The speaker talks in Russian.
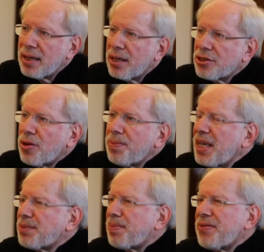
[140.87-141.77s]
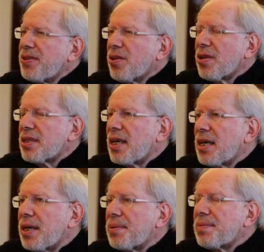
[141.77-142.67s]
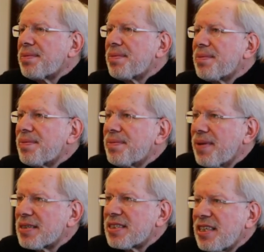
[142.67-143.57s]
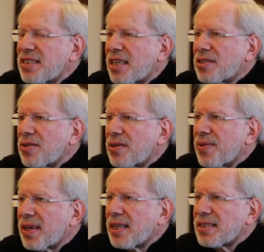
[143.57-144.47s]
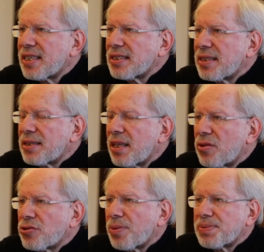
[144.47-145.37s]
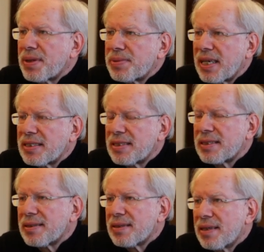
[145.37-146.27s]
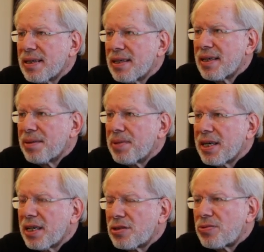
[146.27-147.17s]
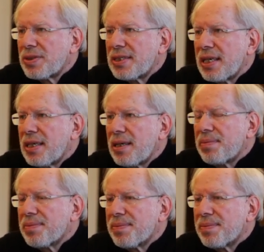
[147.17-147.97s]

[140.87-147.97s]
Что меня сподвинуло на организацию этого концерта, на то, чтобы собрать моих друзей,